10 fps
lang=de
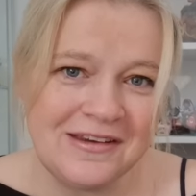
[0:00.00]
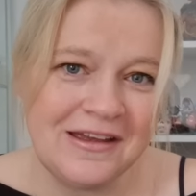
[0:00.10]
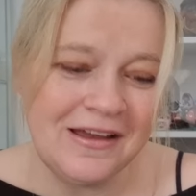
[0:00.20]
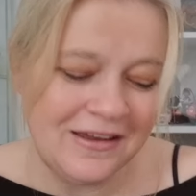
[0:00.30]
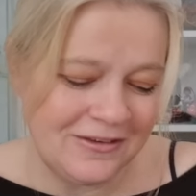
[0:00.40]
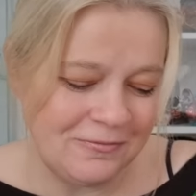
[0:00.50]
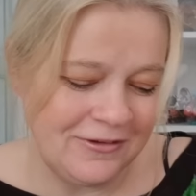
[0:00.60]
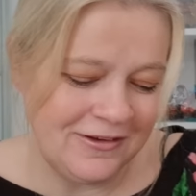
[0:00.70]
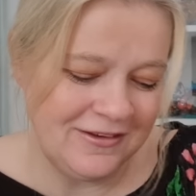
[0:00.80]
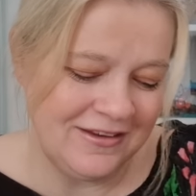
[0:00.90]
Ja, ich
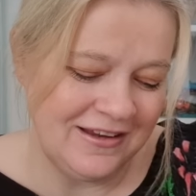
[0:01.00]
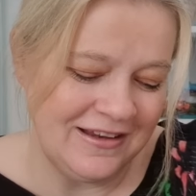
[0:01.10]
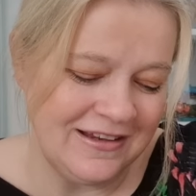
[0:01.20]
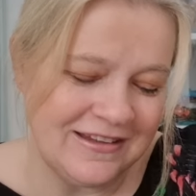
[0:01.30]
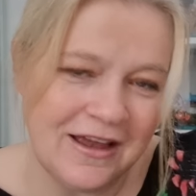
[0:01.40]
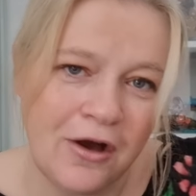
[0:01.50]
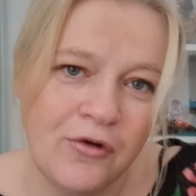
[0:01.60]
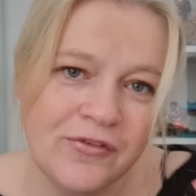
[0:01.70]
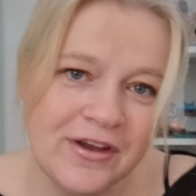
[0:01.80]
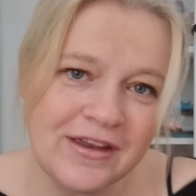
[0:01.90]
bin tatsächlich sehr
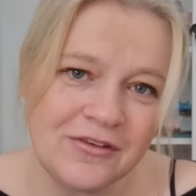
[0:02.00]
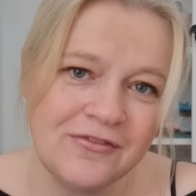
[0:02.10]
aufgeregt.